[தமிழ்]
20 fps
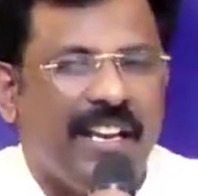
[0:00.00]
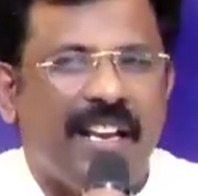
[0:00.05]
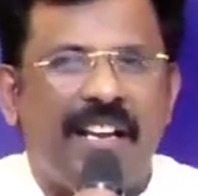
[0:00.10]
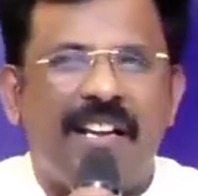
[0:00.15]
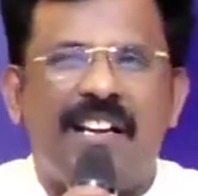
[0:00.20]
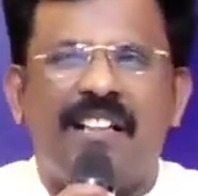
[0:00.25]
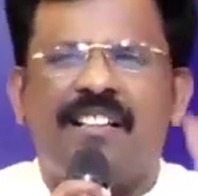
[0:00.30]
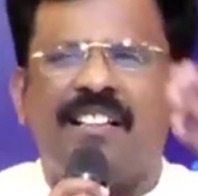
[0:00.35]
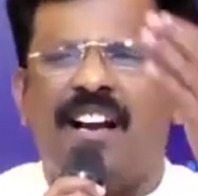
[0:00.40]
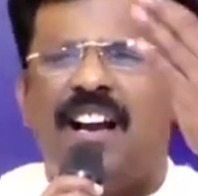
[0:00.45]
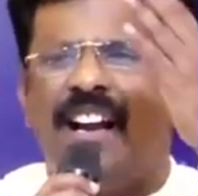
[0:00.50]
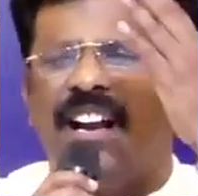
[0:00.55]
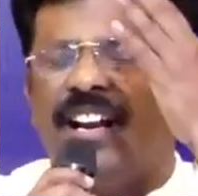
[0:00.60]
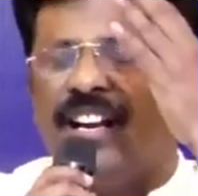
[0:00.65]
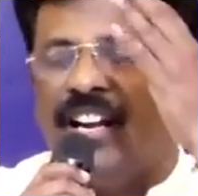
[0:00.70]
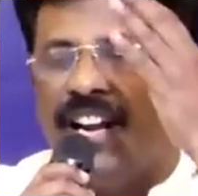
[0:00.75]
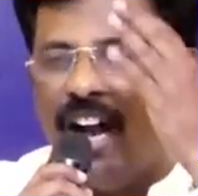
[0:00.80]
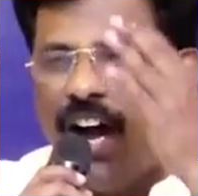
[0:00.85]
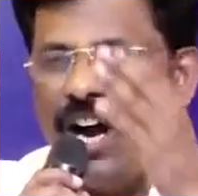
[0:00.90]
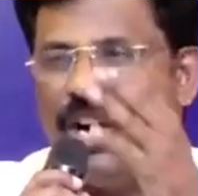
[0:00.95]
ஏறத்தாழ
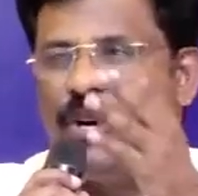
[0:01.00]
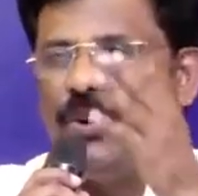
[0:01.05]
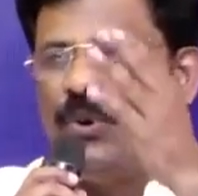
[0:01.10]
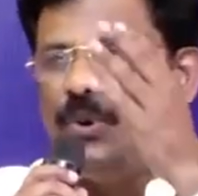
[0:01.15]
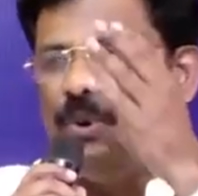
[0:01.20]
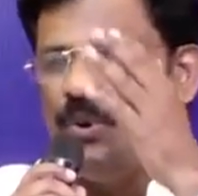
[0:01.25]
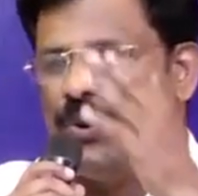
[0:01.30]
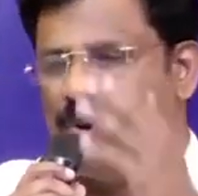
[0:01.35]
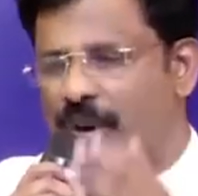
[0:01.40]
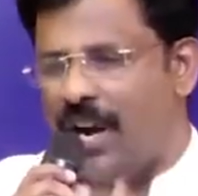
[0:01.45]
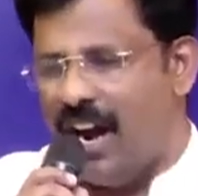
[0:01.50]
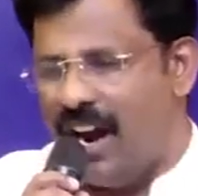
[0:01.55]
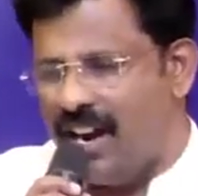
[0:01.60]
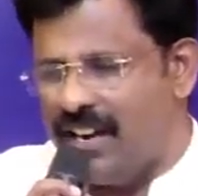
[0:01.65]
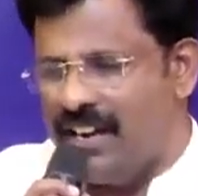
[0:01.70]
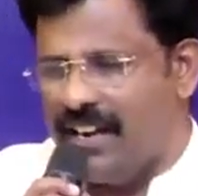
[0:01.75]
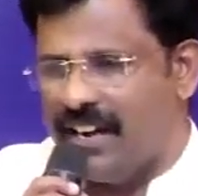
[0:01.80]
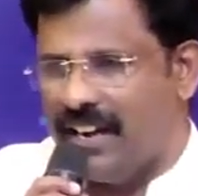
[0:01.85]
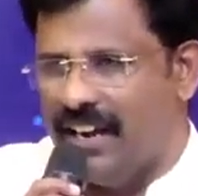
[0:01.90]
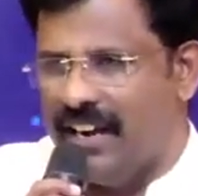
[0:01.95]
நானூறு
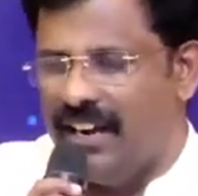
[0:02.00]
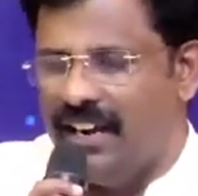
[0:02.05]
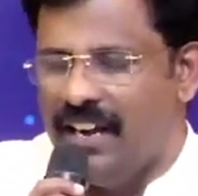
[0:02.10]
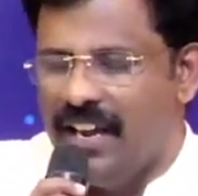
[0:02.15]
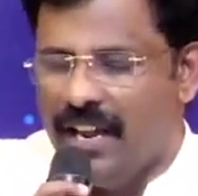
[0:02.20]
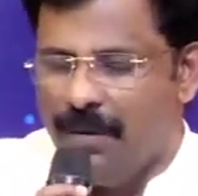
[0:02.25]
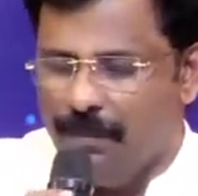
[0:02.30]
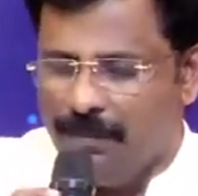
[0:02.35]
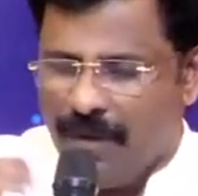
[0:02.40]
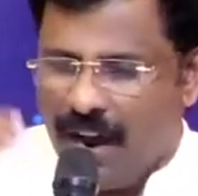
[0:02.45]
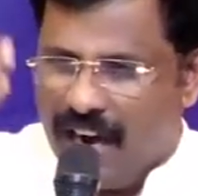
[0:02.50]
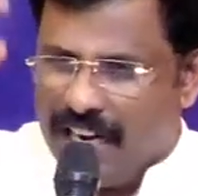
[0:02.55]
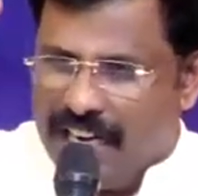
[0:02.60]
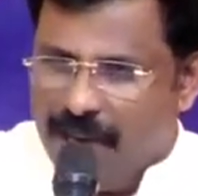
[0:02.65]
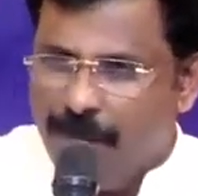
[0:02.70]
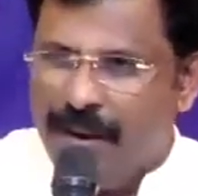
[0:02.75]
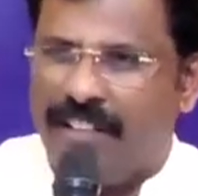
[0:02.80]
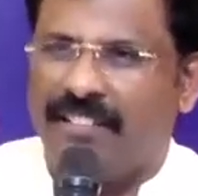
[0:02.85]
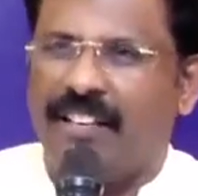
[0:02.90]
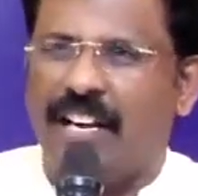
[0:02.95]
ஆண்டுகள்
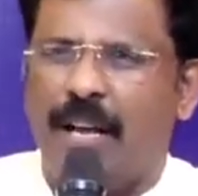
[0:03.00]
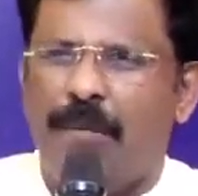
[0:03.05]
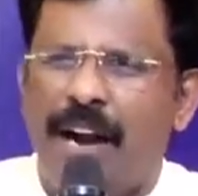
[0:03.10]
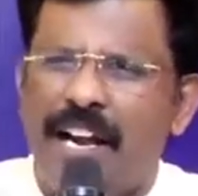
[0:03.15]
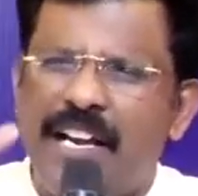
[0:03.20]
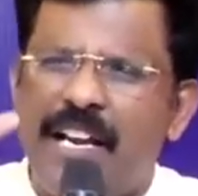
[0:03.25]
அடிமைத்தனம்